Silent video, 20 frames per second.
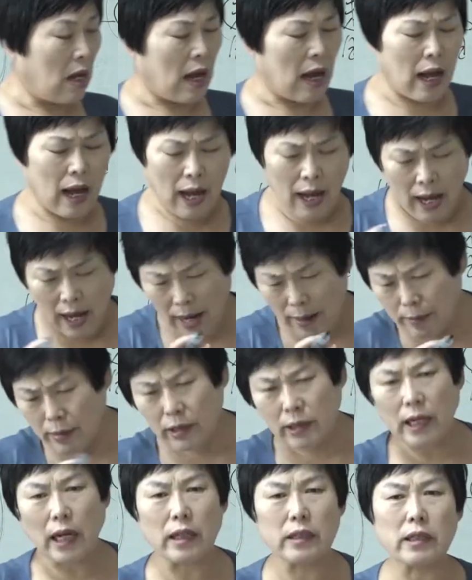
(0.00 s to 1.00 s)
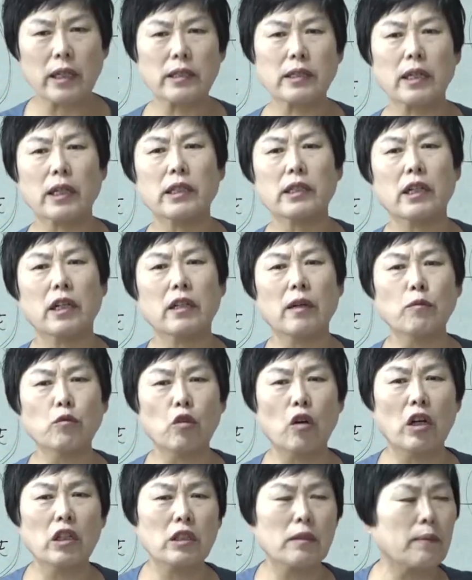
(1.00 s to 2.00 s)
아무리 가거에 자기가
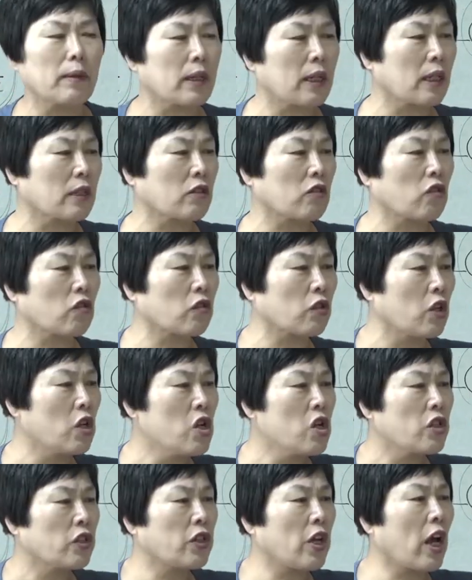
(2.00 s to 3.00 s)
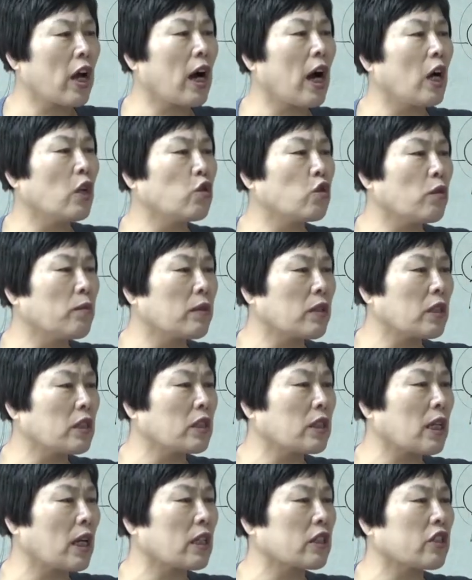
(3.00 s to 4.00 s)
검성하지 해놨어. 제가 안 좋으면
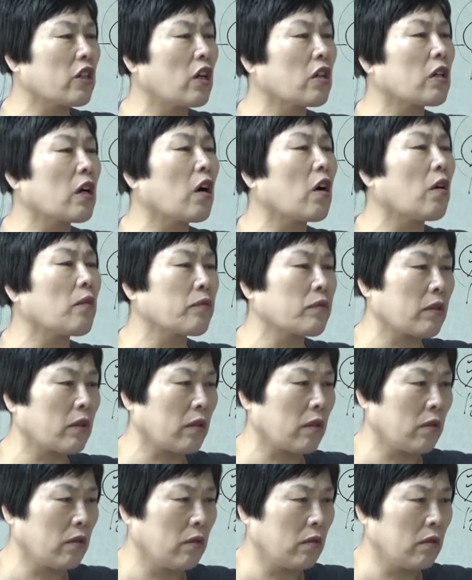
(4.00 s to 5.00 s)
그 사람 결과가 없어요.